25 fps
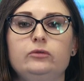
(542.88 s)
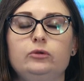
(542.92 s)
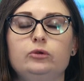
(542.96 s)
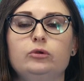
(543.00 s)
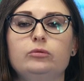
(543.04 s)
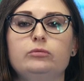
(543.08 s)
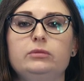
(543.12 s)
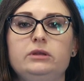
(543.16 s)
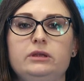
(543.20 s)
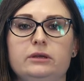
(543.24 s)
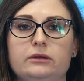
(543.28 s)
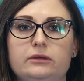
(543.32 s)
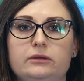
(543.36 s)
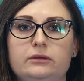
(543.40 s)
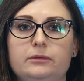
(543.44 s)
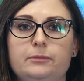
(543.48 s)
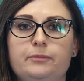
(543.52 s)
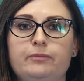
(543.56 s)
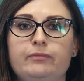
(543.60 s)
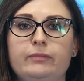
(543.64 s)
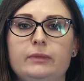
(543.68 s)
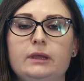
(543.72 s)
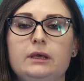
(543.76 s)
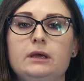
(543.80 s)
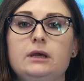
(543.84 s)
в нем нет –
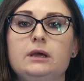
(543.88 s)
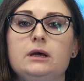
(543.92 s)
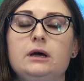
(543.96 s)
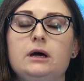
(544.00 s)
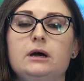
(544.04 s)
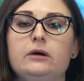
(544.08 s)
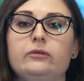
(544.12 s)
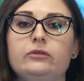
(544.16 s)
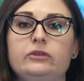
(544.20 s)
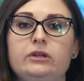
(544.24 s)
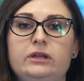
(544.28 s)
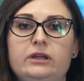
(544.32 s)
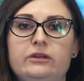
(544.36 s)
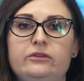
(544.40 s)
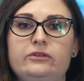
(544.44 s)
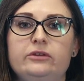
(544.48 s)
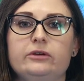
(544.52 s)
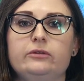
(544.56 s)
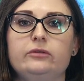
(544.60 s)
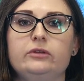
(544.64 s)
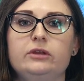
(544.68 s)
а В-третьих,